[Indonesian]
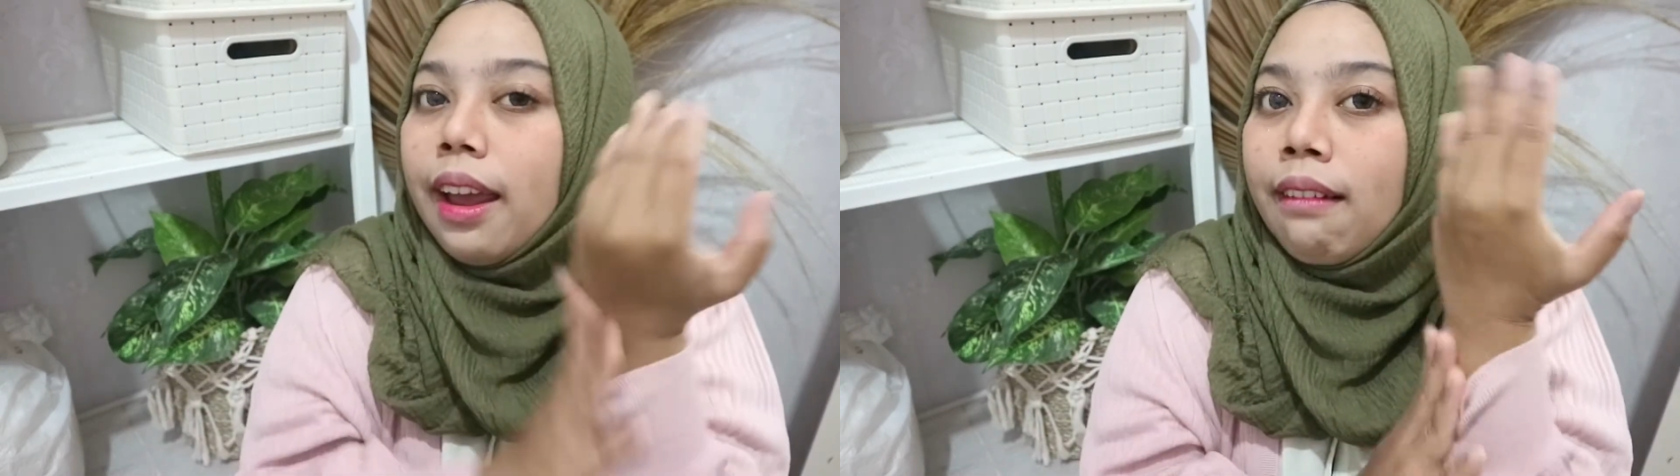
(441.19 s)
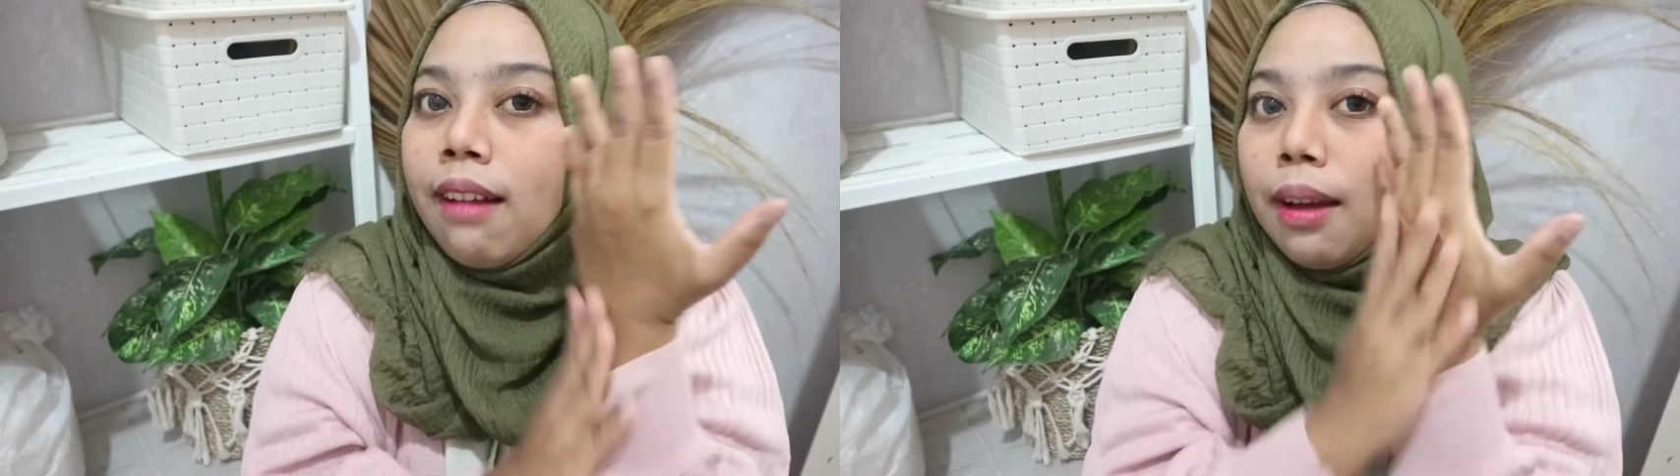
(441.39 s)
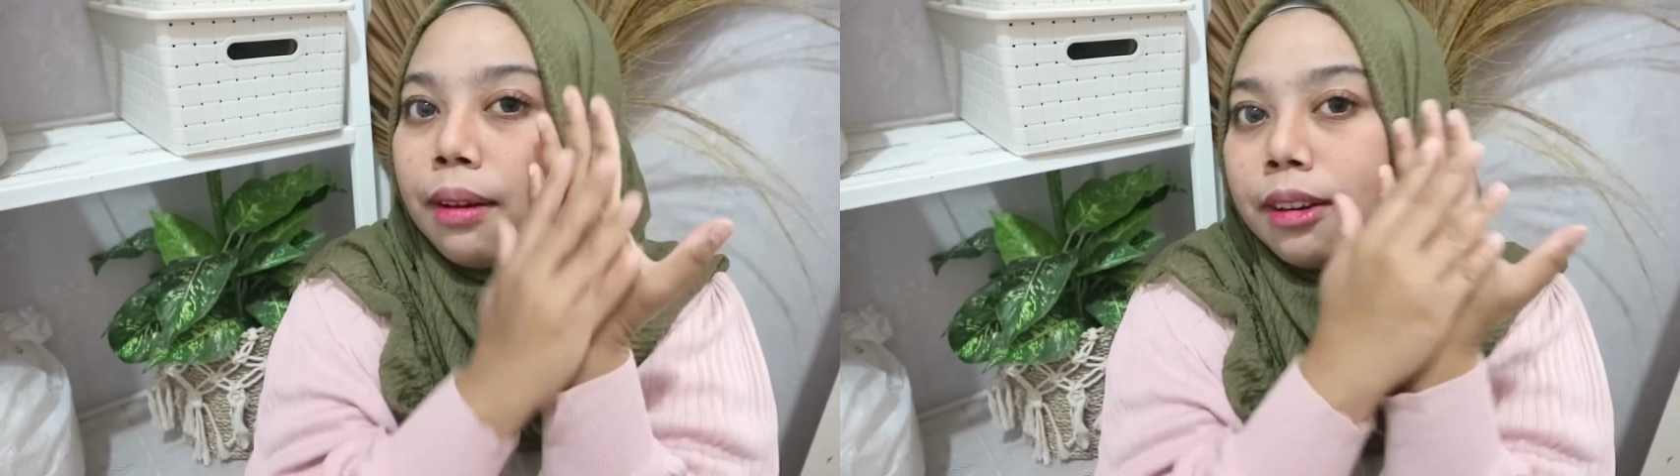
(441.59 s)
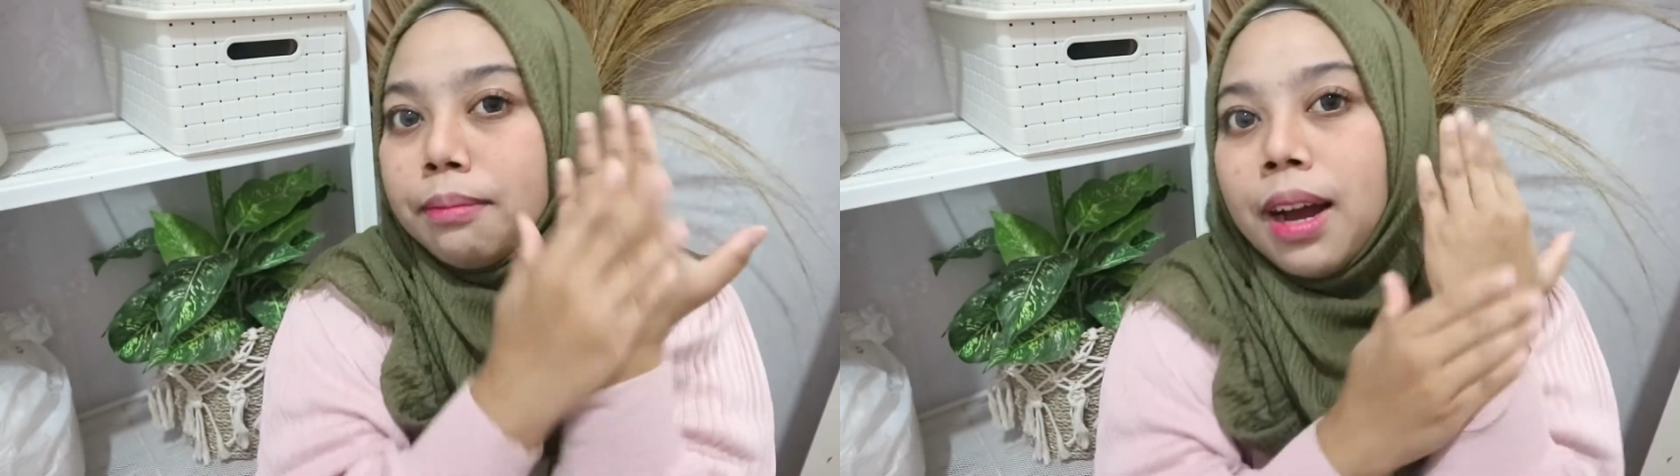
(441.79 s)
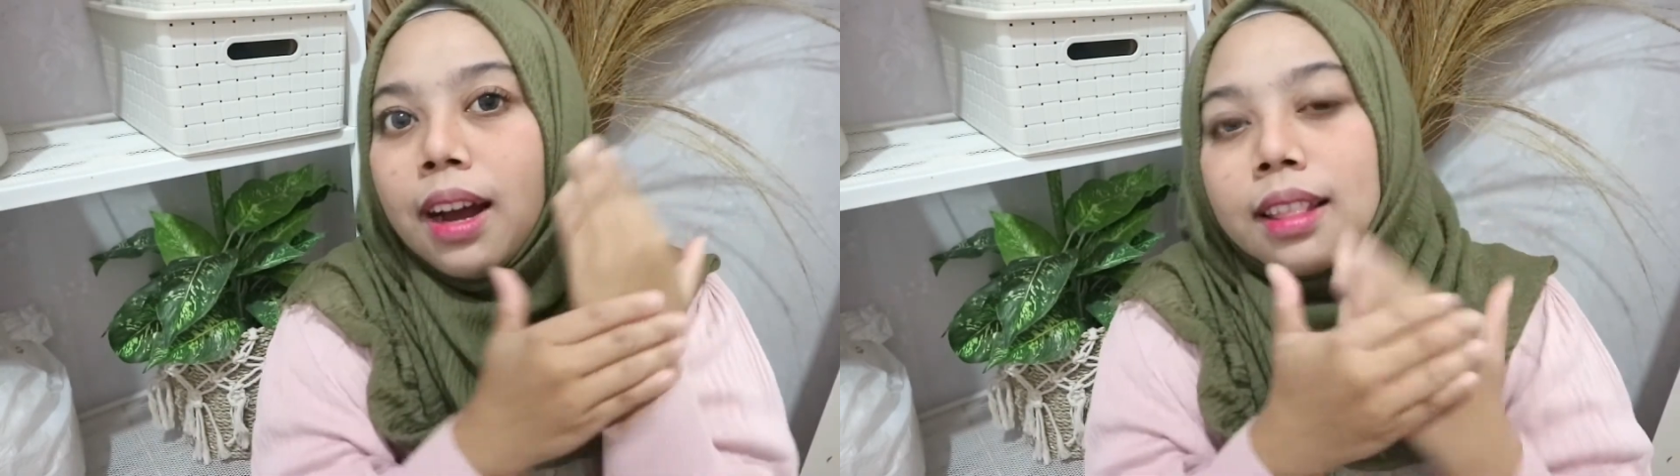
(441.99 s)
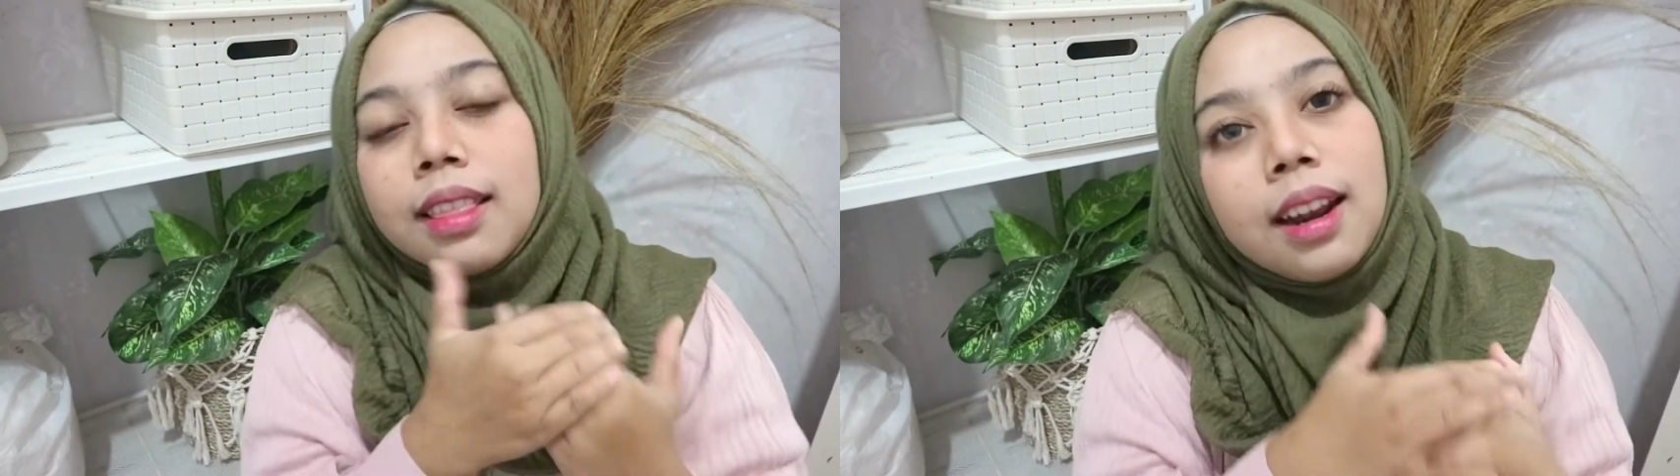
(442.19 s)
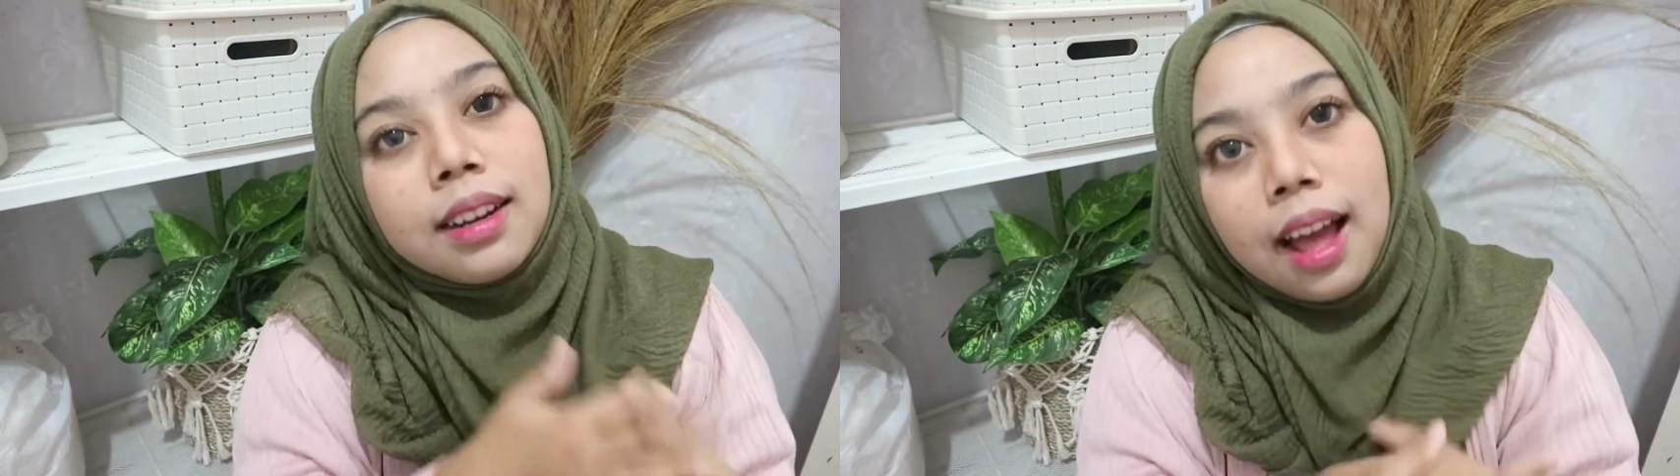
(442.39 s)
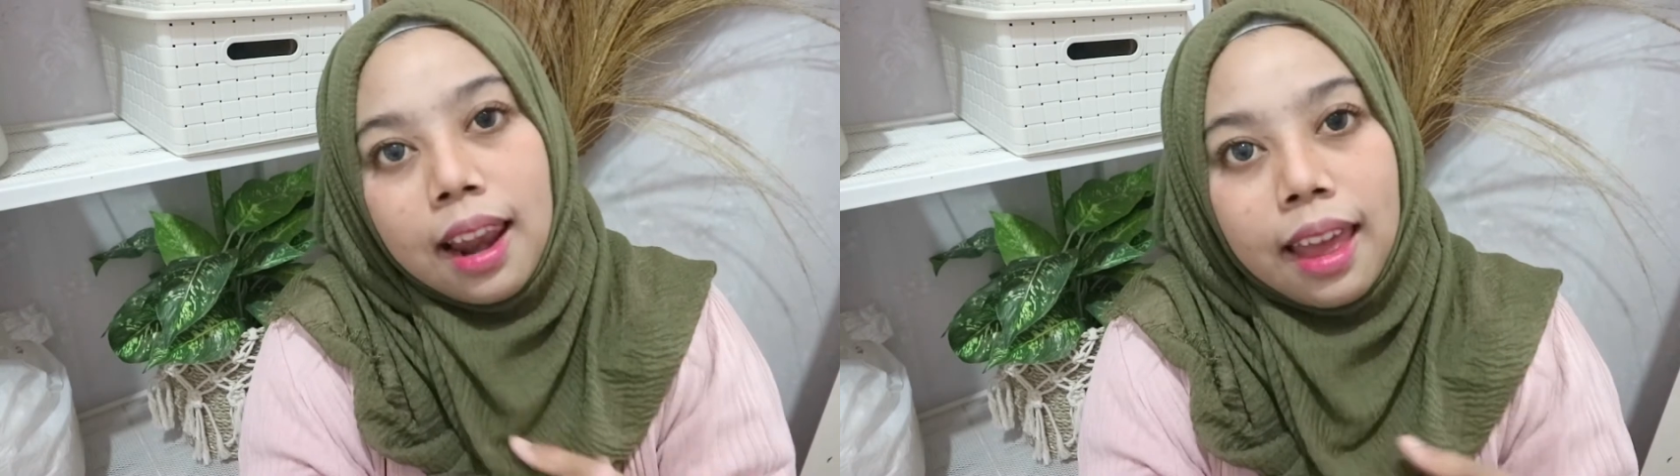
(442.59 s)
enakan banget
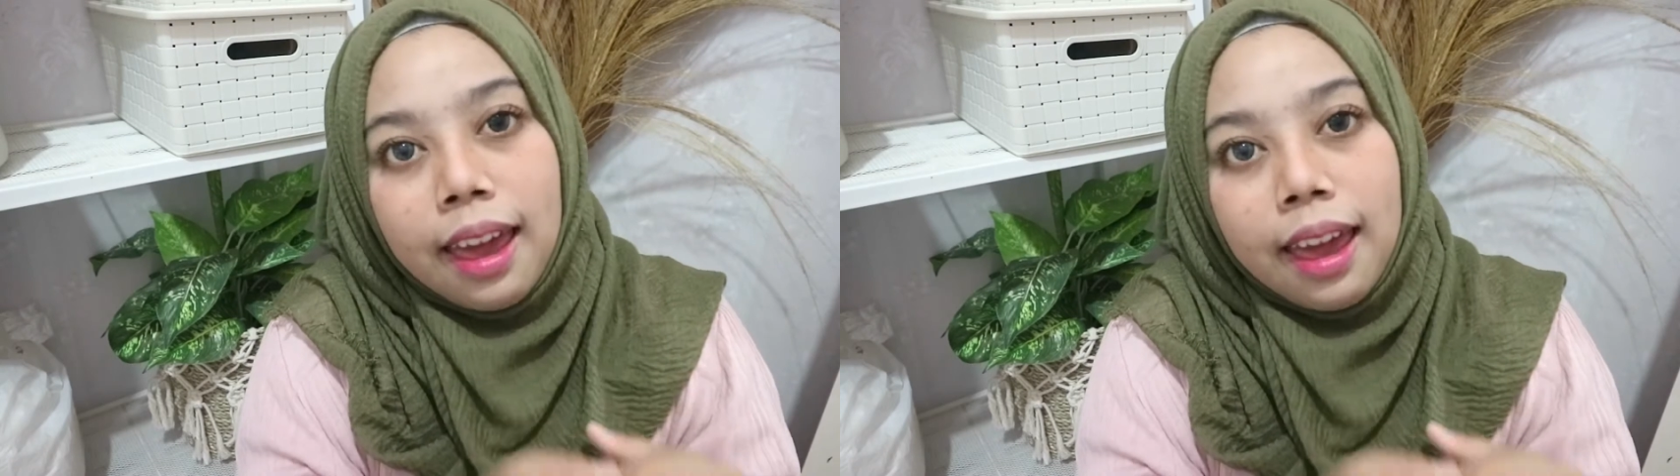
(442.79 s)
dan nggak